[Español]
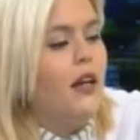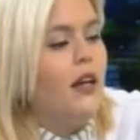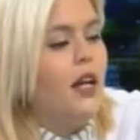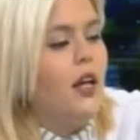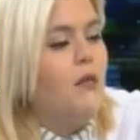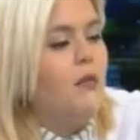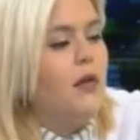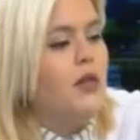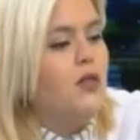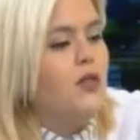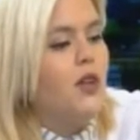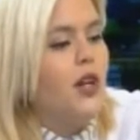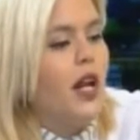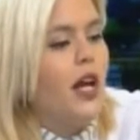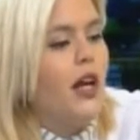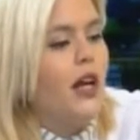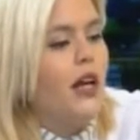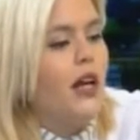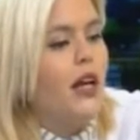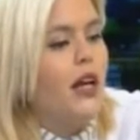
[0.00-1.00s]
las
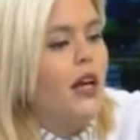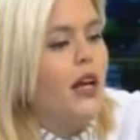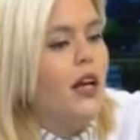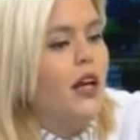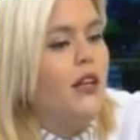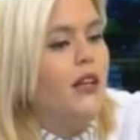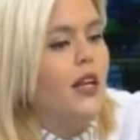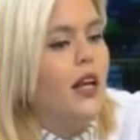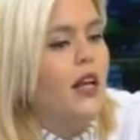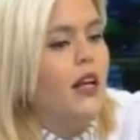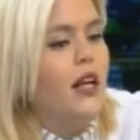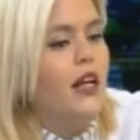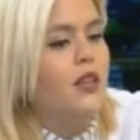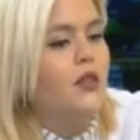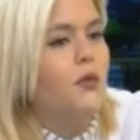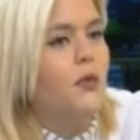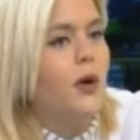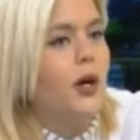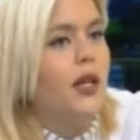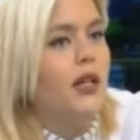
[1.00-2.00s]
personas están
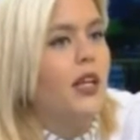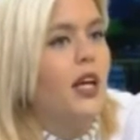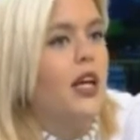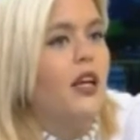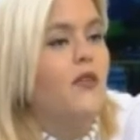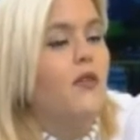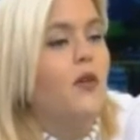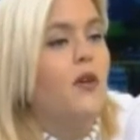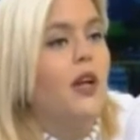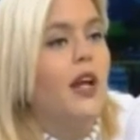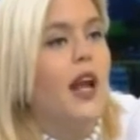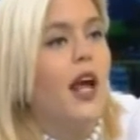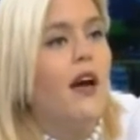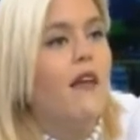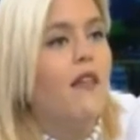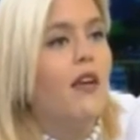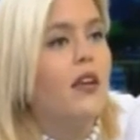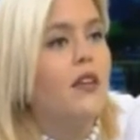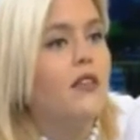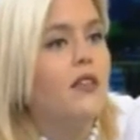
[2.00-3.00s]
expuestas y
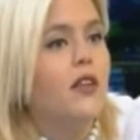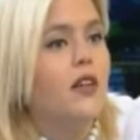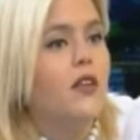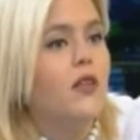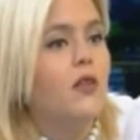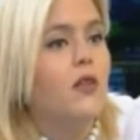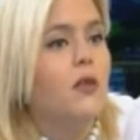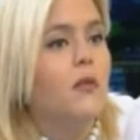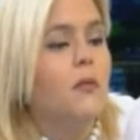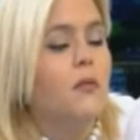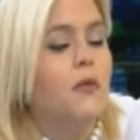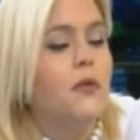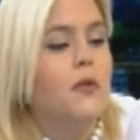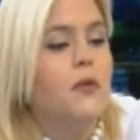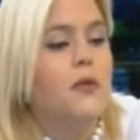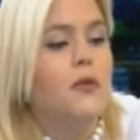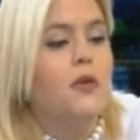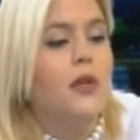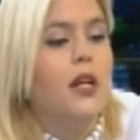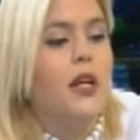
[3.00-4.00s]
vulnerables, ¿cierto?,
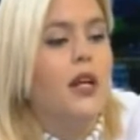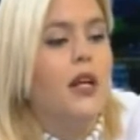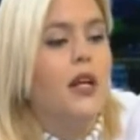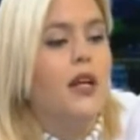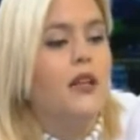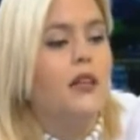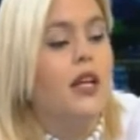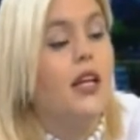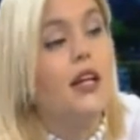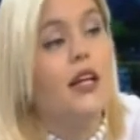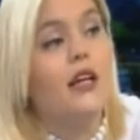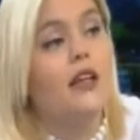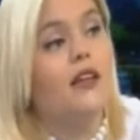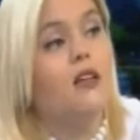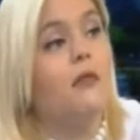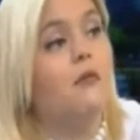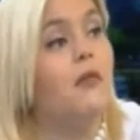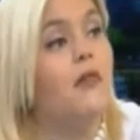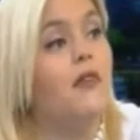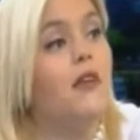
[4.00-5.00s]
por el estrés que
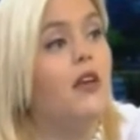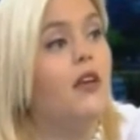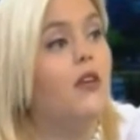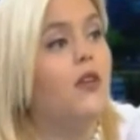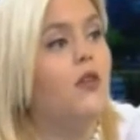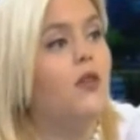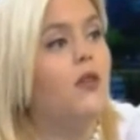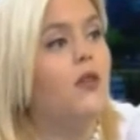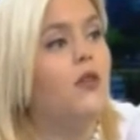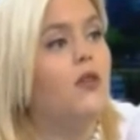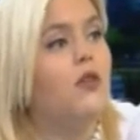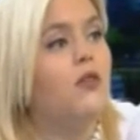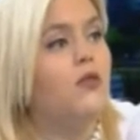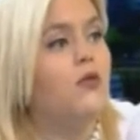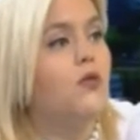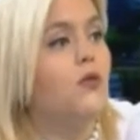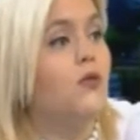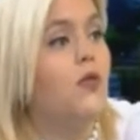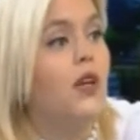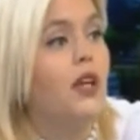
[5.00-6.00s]
están viviendo en
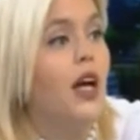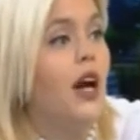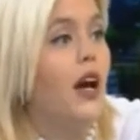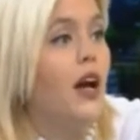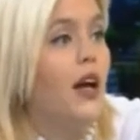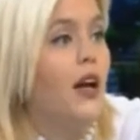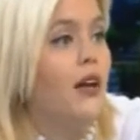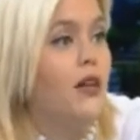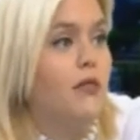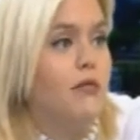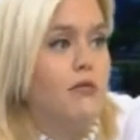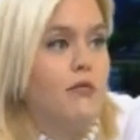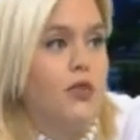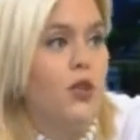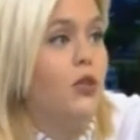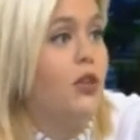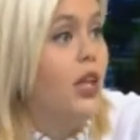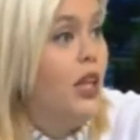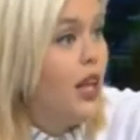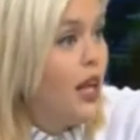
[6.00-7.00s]
su vida
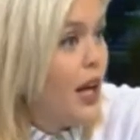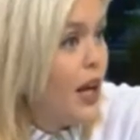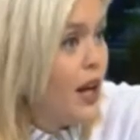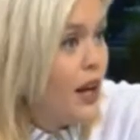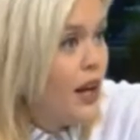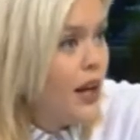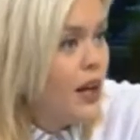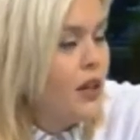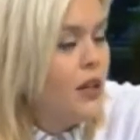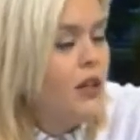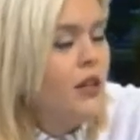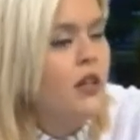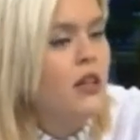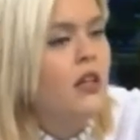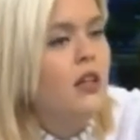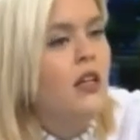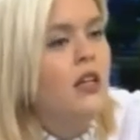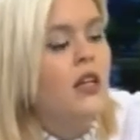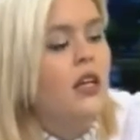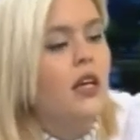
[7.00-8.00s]
cotidiana
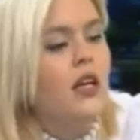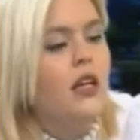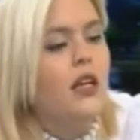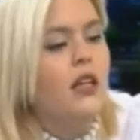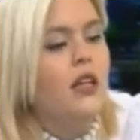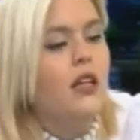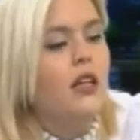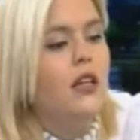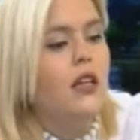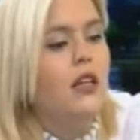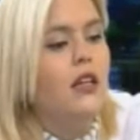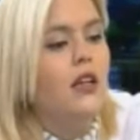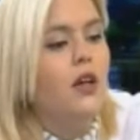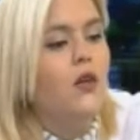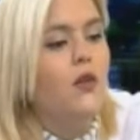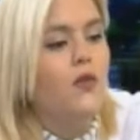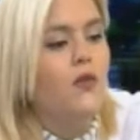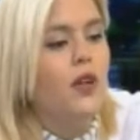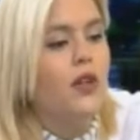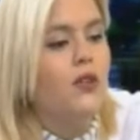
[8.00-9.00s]
y, es
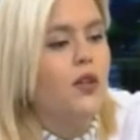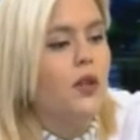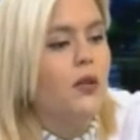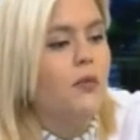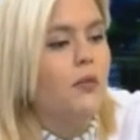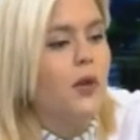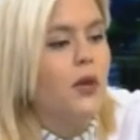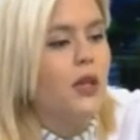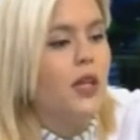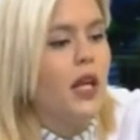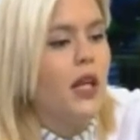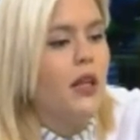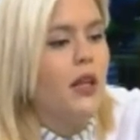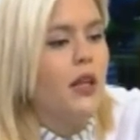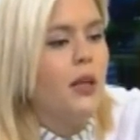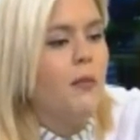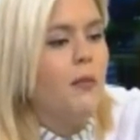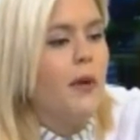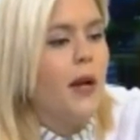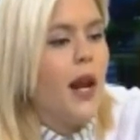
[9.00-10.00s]
un factor
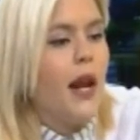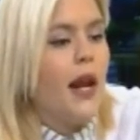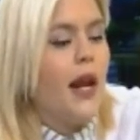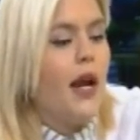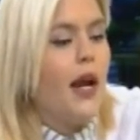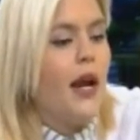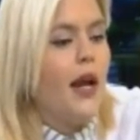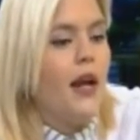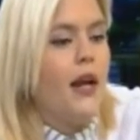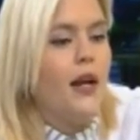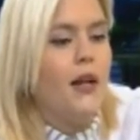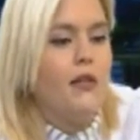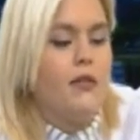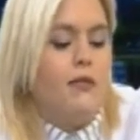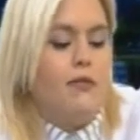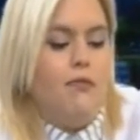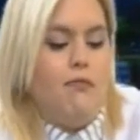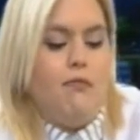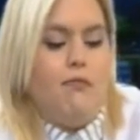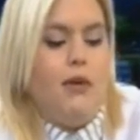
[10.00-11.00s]
importante para recaer,
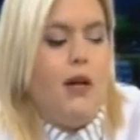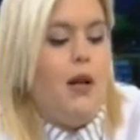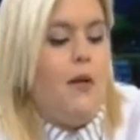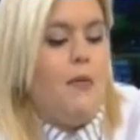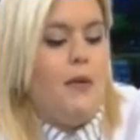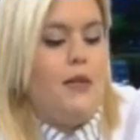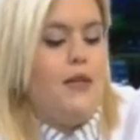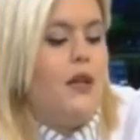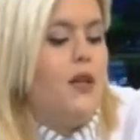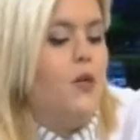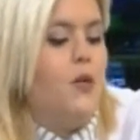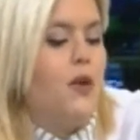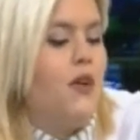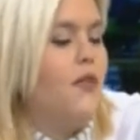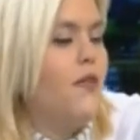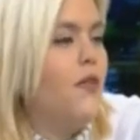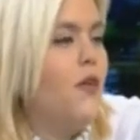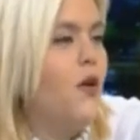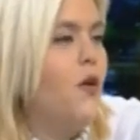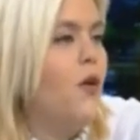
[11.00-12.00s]
para pasar de un
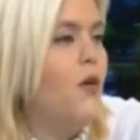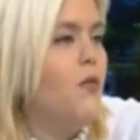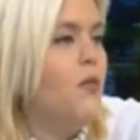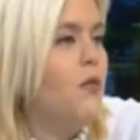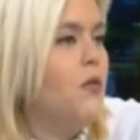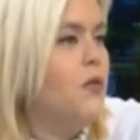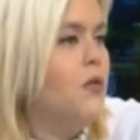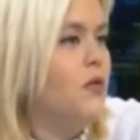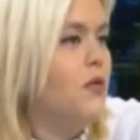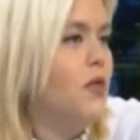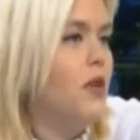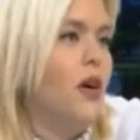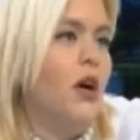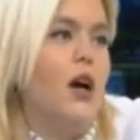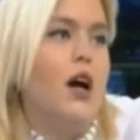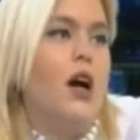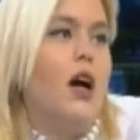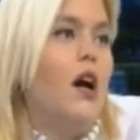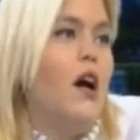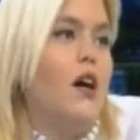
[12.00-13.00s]
resfriado común
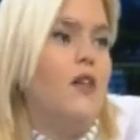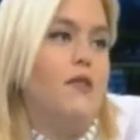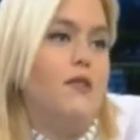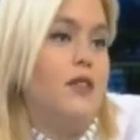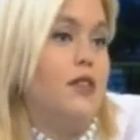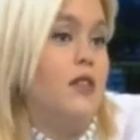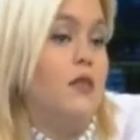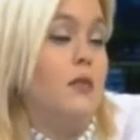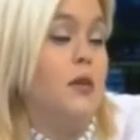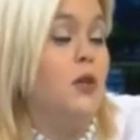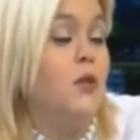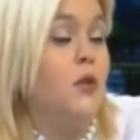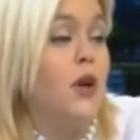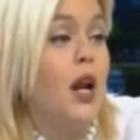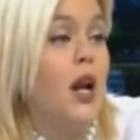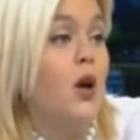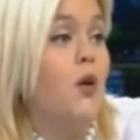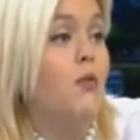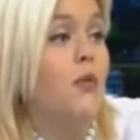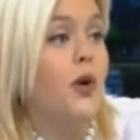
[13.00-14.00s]
a fácilmente
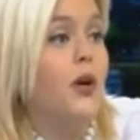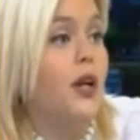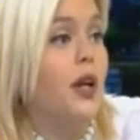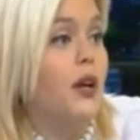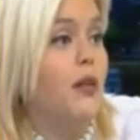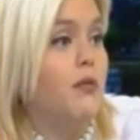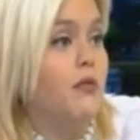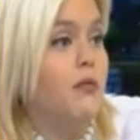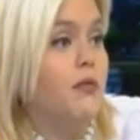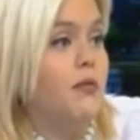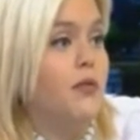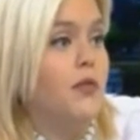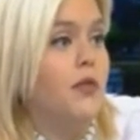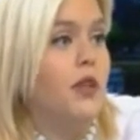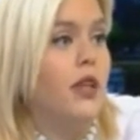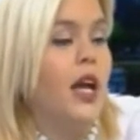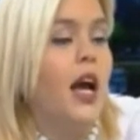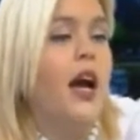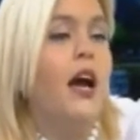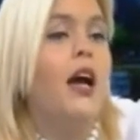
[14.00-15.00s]
una neumonía.
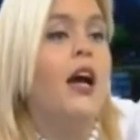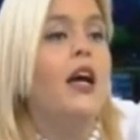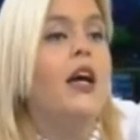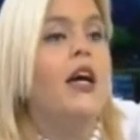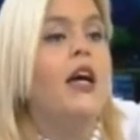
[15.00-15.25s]
Mm. ¿ya?